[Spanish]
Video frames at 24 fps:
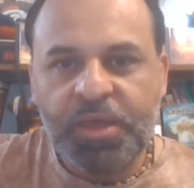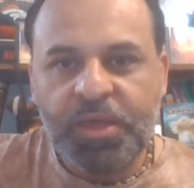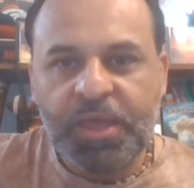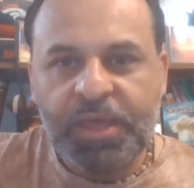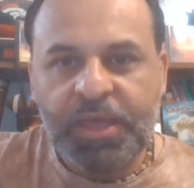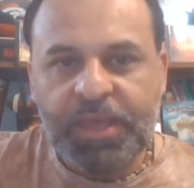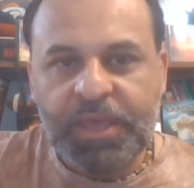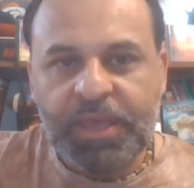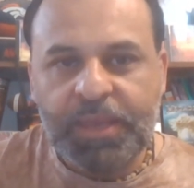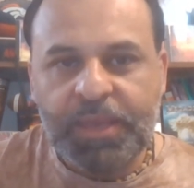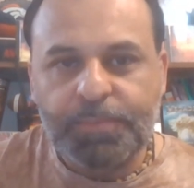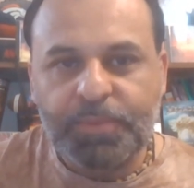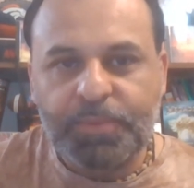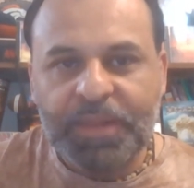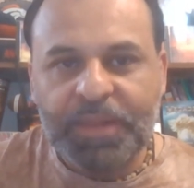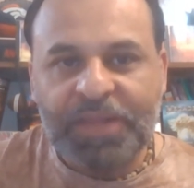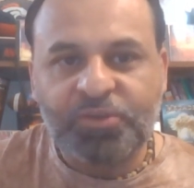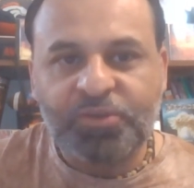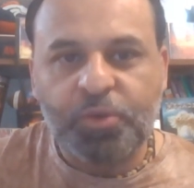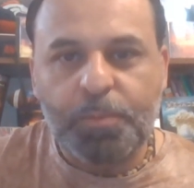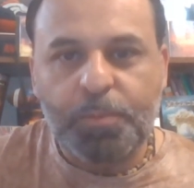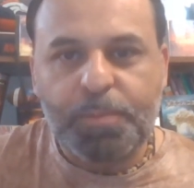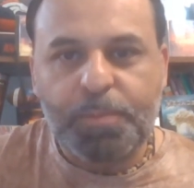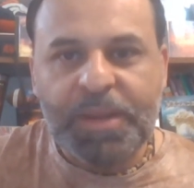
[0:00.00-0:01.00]
Y pues la
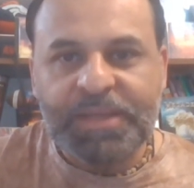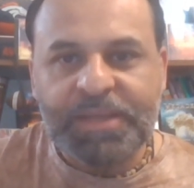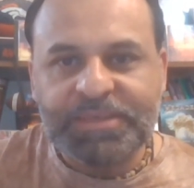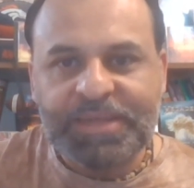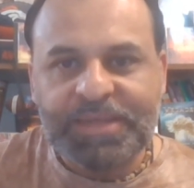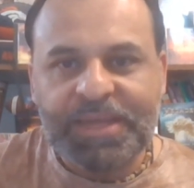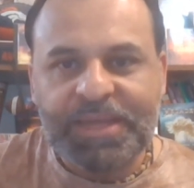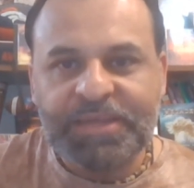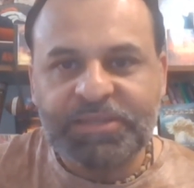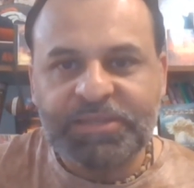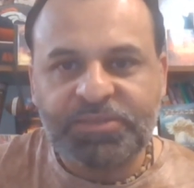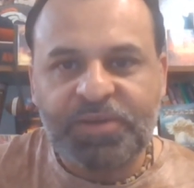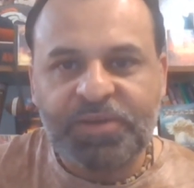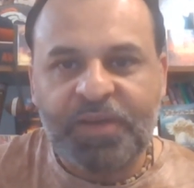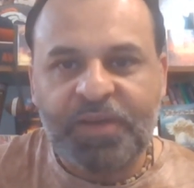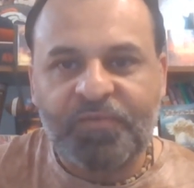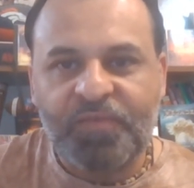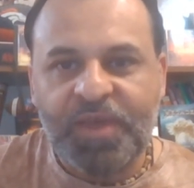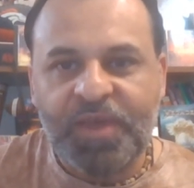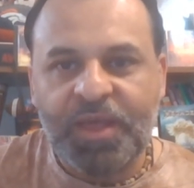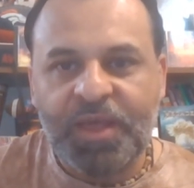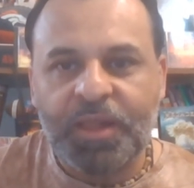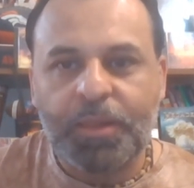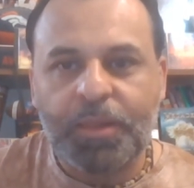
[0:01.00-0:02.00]
sorpresa es
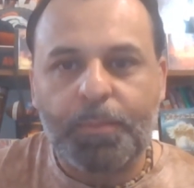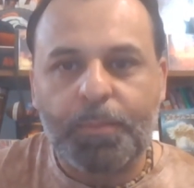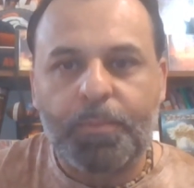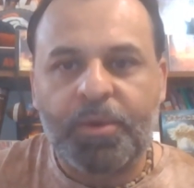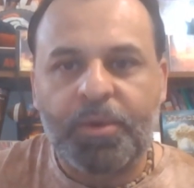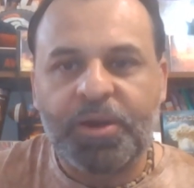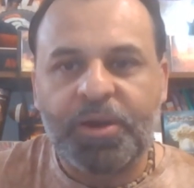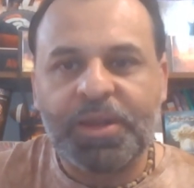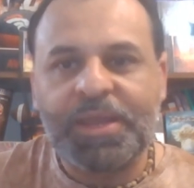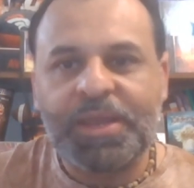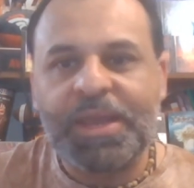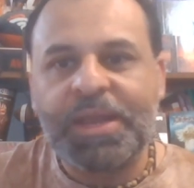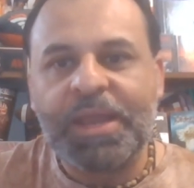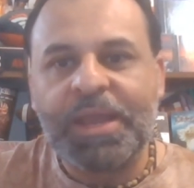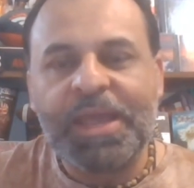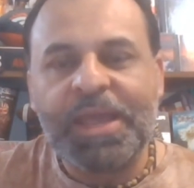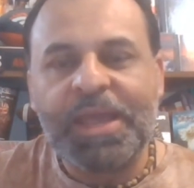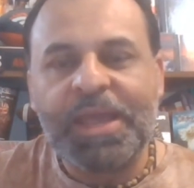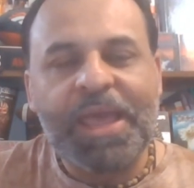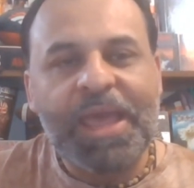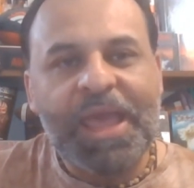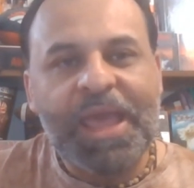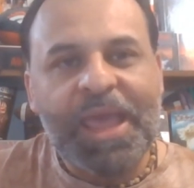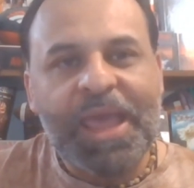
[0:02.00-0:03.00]
Rafael Bergin
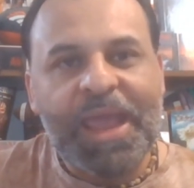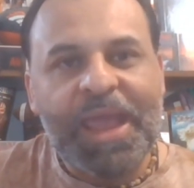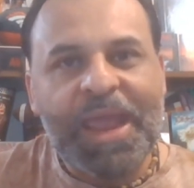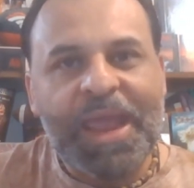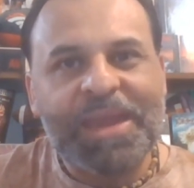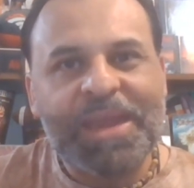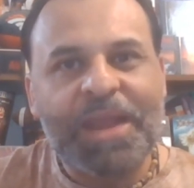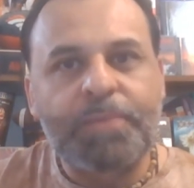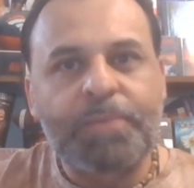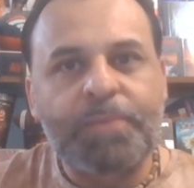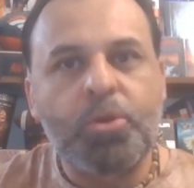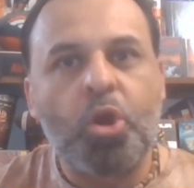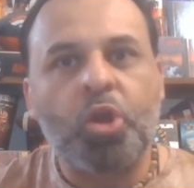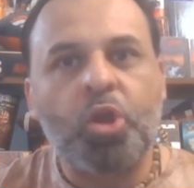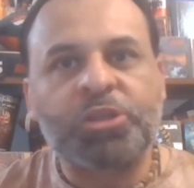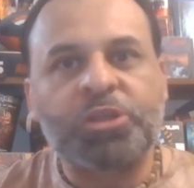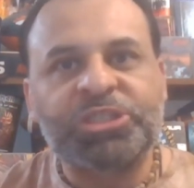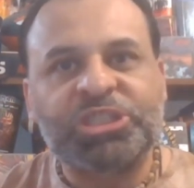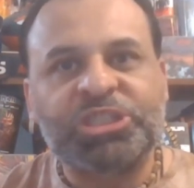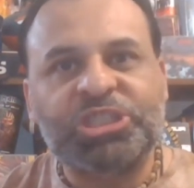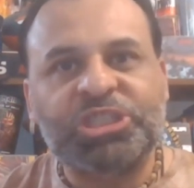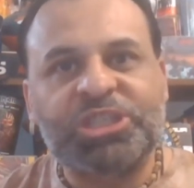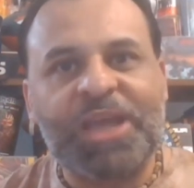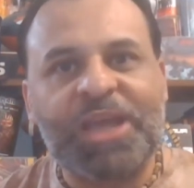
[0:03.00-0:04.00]
en el
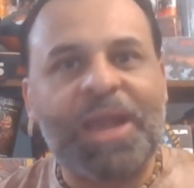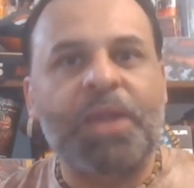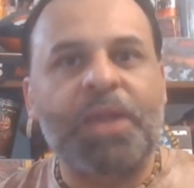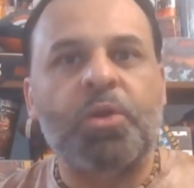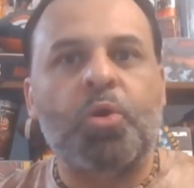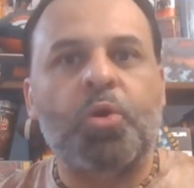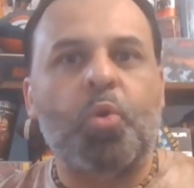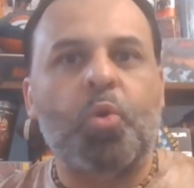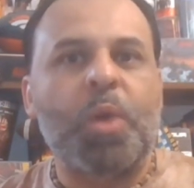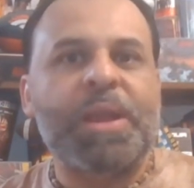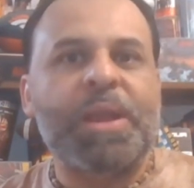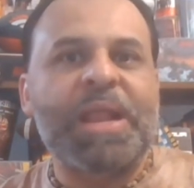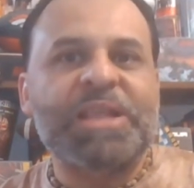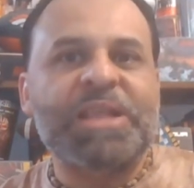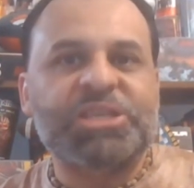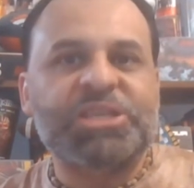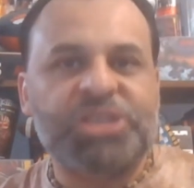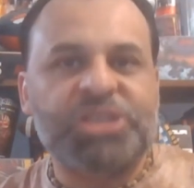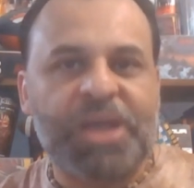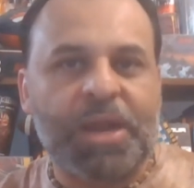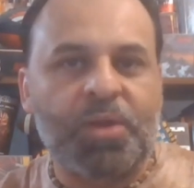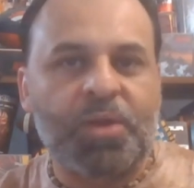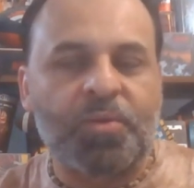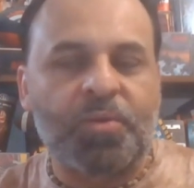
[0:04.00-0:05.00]
violoncelo o en el
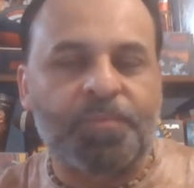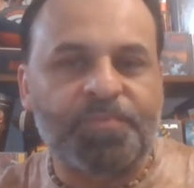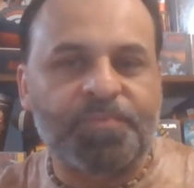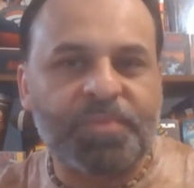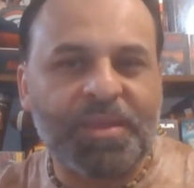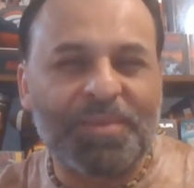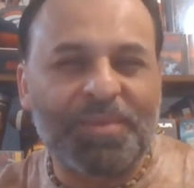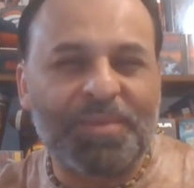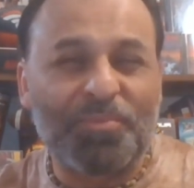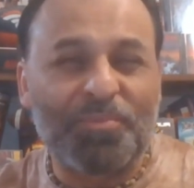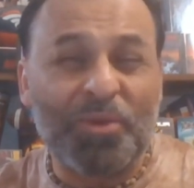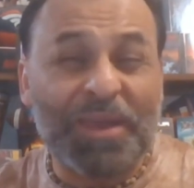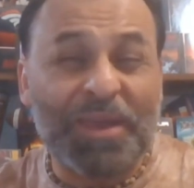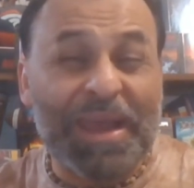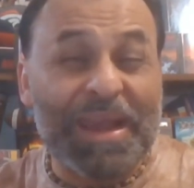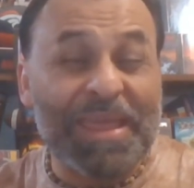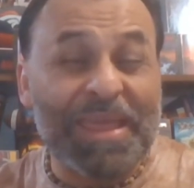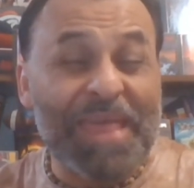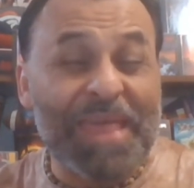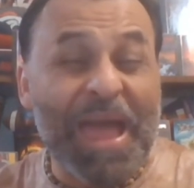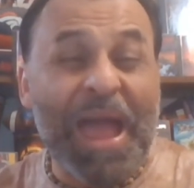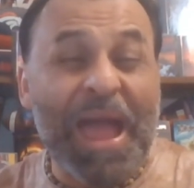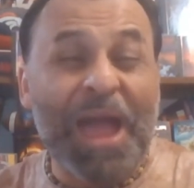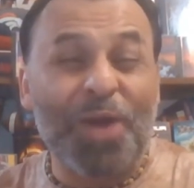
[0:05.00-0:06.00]
cello, porque le
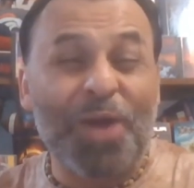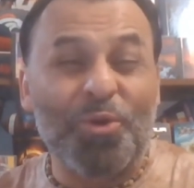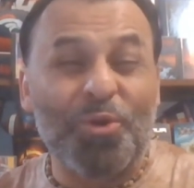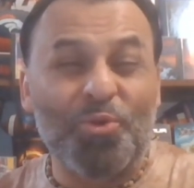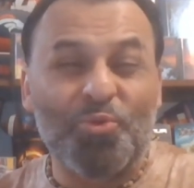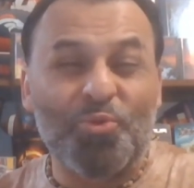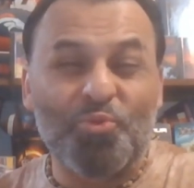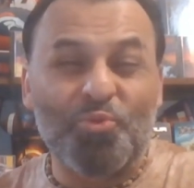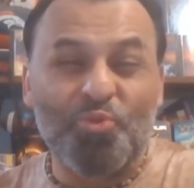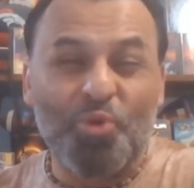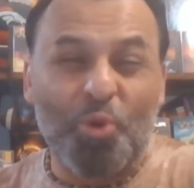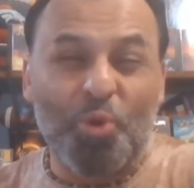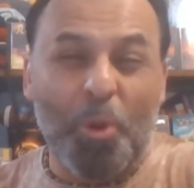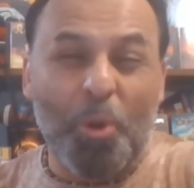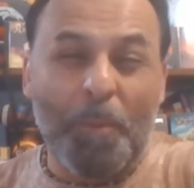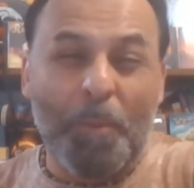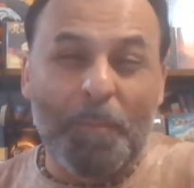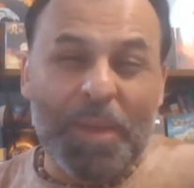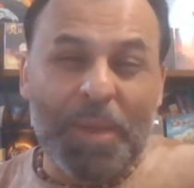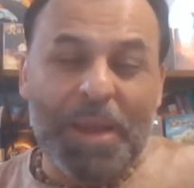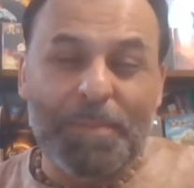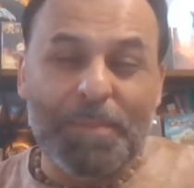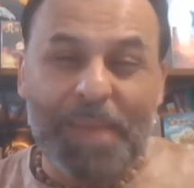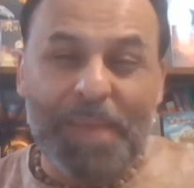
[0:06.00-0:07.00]
da un
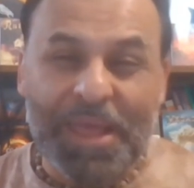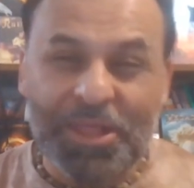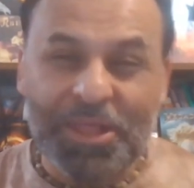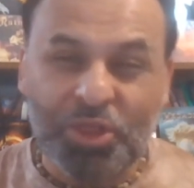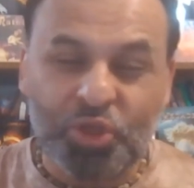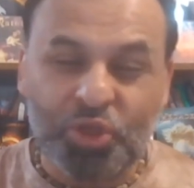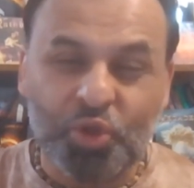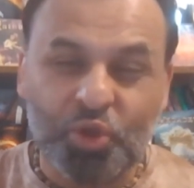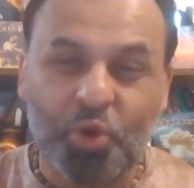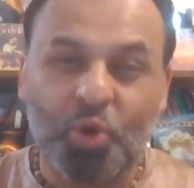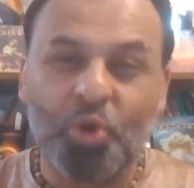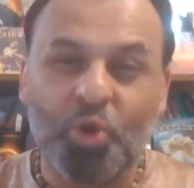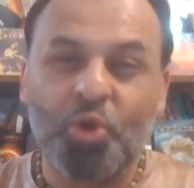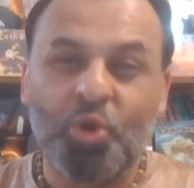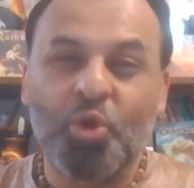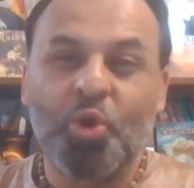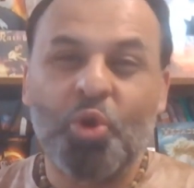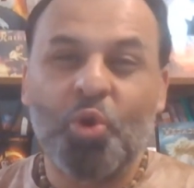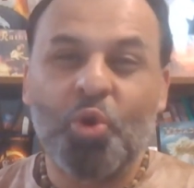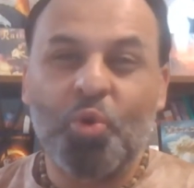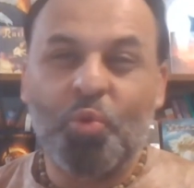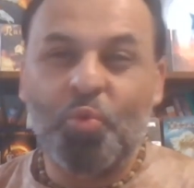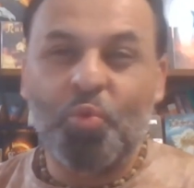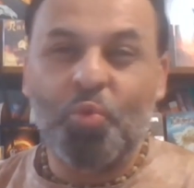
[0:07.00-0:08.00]
complemento,
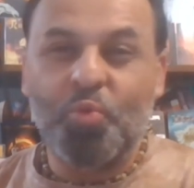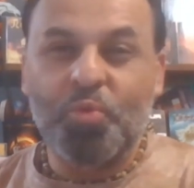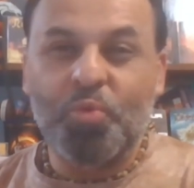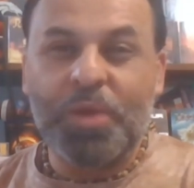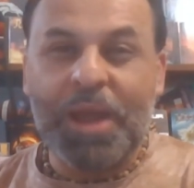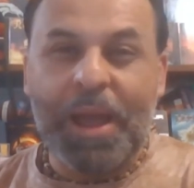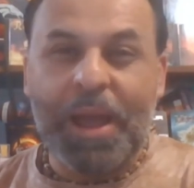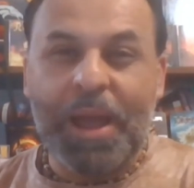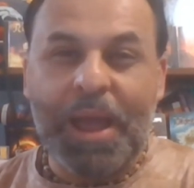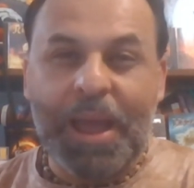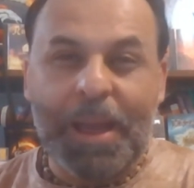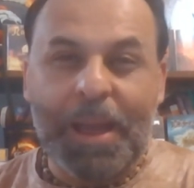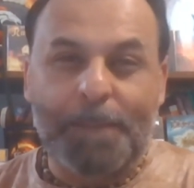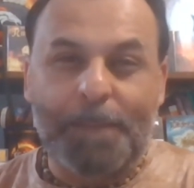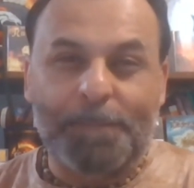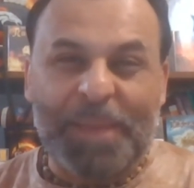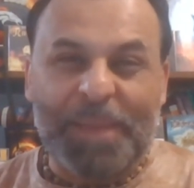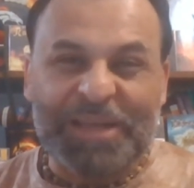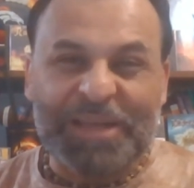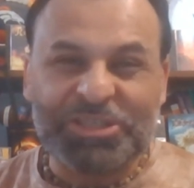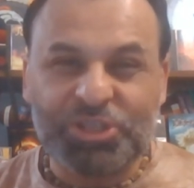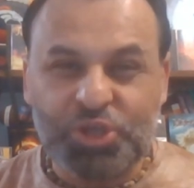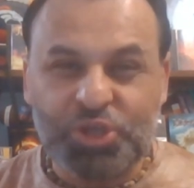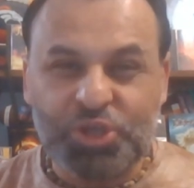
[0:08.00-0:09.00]
una
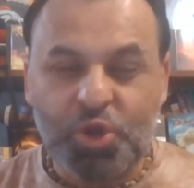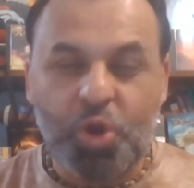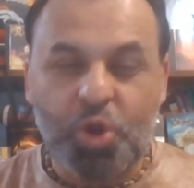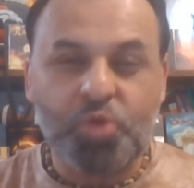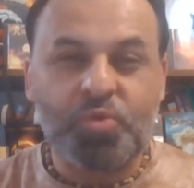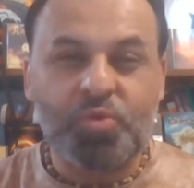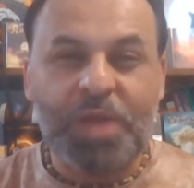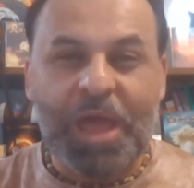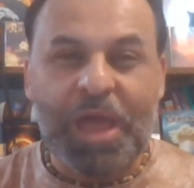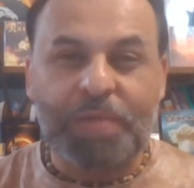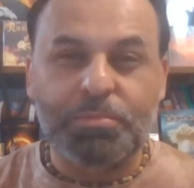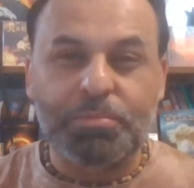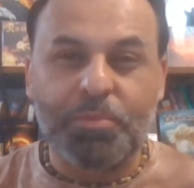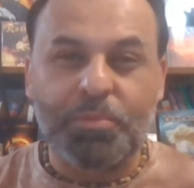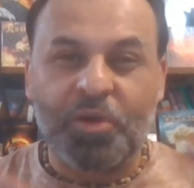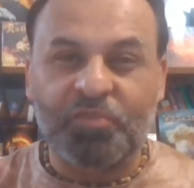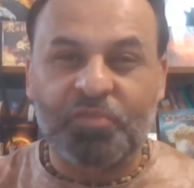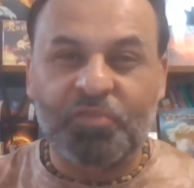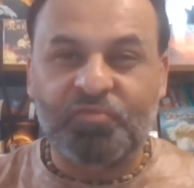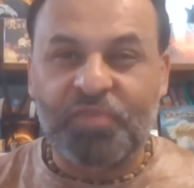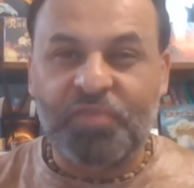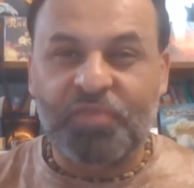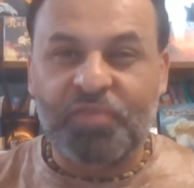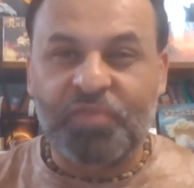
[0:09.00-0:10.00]
pasión, una
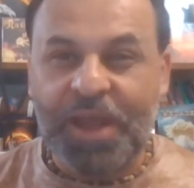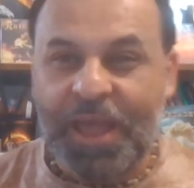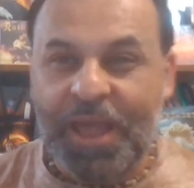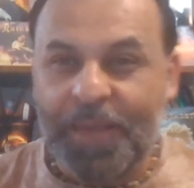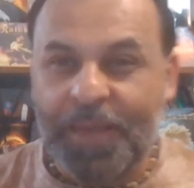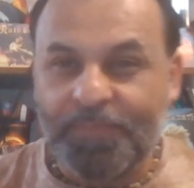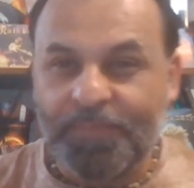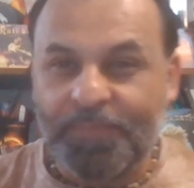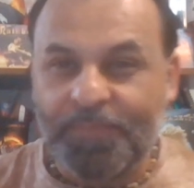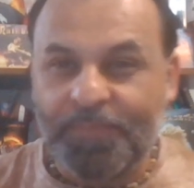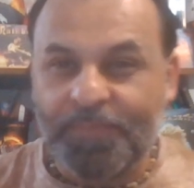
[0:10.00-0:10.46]
atmósfera,